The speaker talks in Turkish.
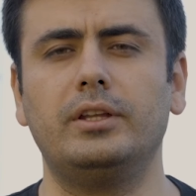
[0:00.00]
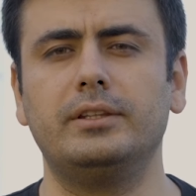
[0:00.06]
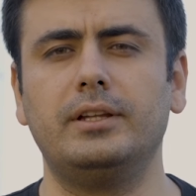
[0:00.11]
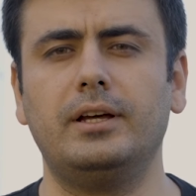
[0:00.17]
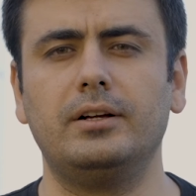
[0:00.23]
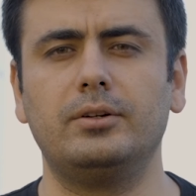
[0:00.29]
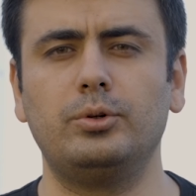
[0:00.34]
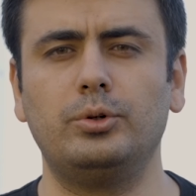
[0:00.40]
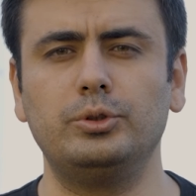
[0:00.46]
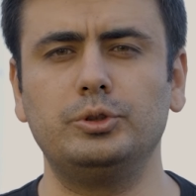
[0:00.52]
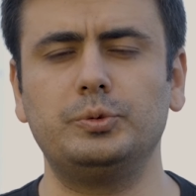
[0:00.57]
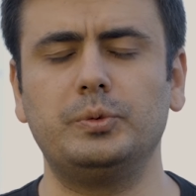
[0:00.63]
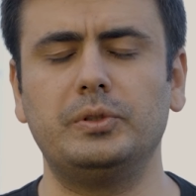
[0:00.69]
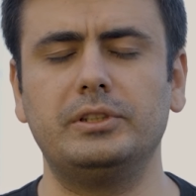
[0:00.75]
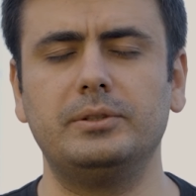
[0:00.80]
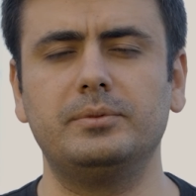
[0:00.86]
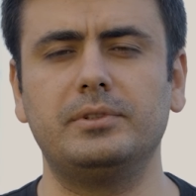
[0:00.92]
anda
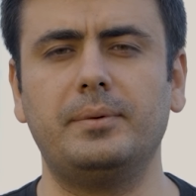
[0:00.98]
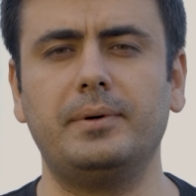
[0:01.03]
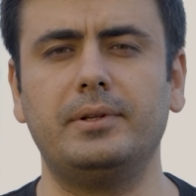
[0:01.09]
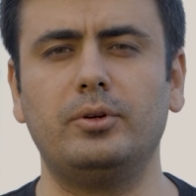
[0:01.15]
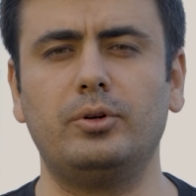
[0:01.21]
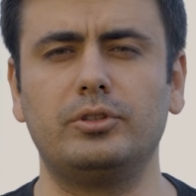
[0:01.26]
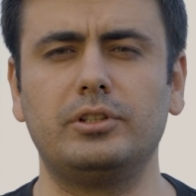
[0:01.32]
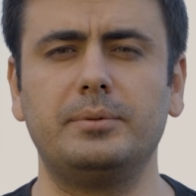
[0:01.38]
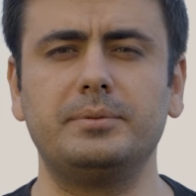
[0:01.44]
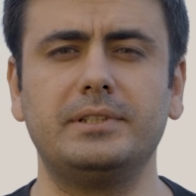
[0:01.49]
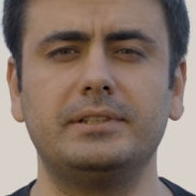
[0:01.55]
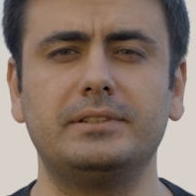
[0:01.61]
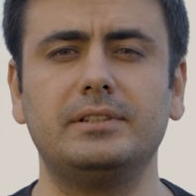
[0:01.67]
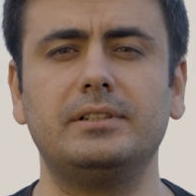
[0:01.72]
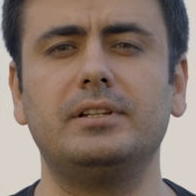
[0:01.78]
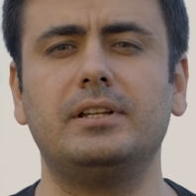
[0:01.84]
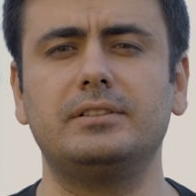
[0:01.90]
konuşmadığım zaman ortam
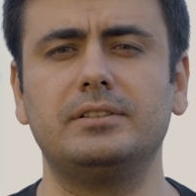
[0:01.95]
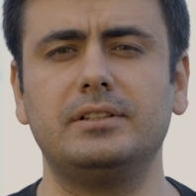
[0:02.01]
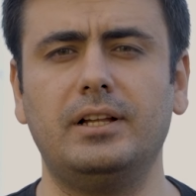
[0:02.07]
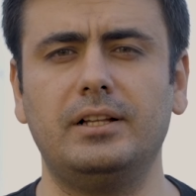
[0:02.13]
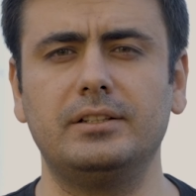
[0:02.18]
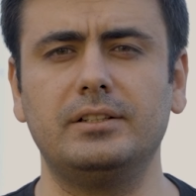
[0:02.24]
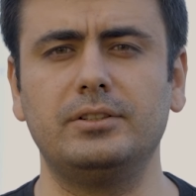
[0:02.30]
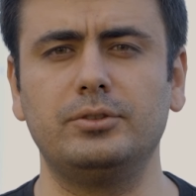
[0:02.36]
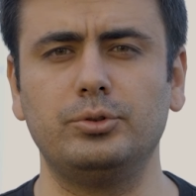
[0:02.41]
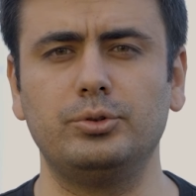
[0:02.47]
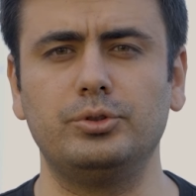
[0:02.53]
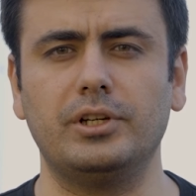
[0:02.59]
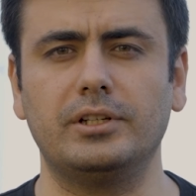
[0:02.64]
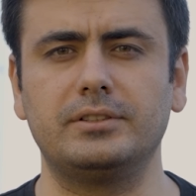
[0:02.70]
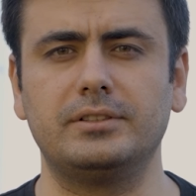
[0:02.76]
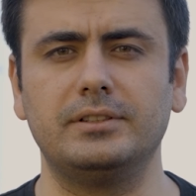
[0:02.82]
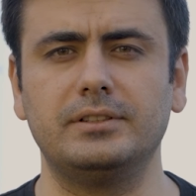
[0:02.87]
sesini nasıl aldığını
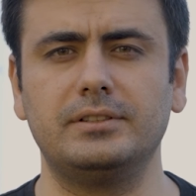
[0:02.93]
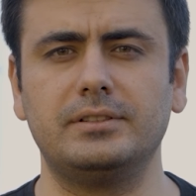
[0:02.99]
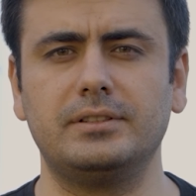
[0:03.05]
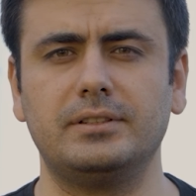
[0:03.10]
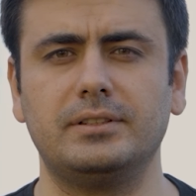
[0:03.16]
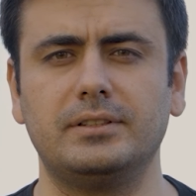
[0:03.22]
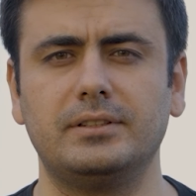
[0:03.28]
duyacaksınız.